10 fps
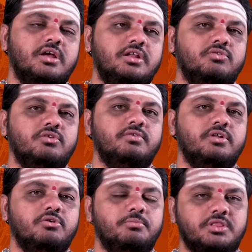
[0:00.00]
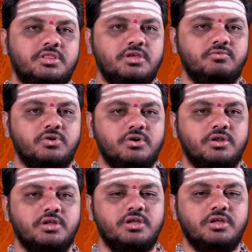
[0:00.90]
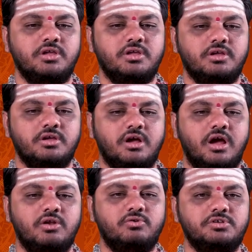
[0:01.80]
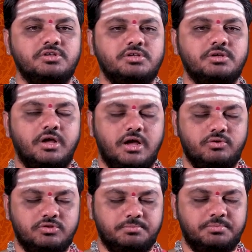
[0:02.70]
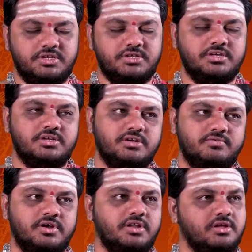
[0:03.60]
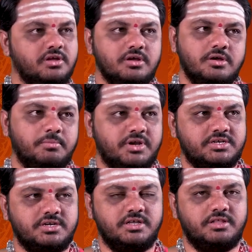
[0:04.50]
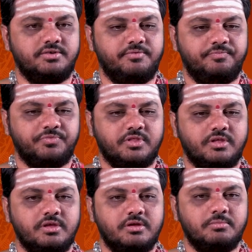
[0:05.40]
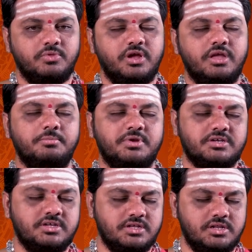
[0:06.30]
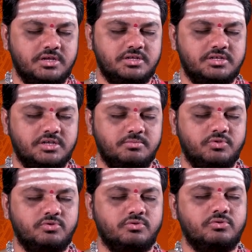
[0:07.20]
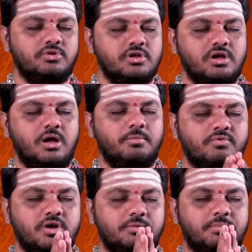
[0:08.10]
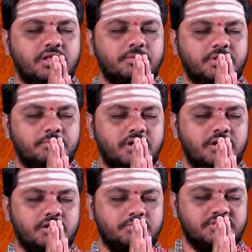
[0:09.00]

ధనికుల వరకు ప్రతి ఒక్కరికి ఆలోచించ ఆలోచింపజేసేటటువంటి ప్రశ్న ఇది ముందుగా ఈ ప్రశ్న తెలియజేసే ముందు అమ్మవారి పాదపద్మాలకు